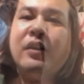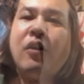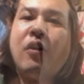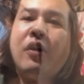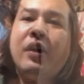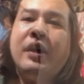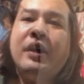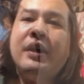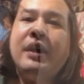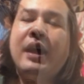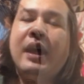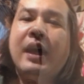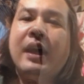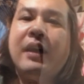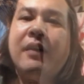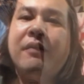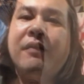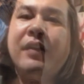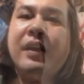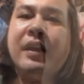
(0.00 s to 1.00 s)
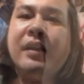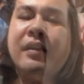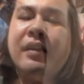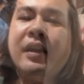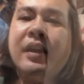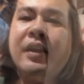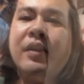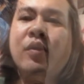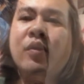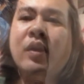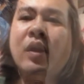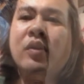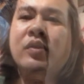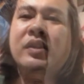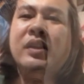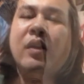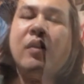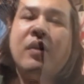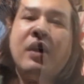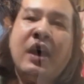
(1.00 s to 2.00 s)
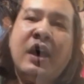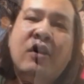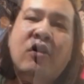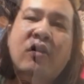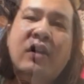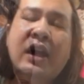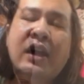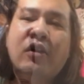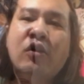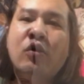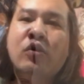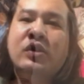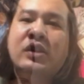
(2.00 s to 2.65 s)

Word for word: Nội dung của bức thư như sau.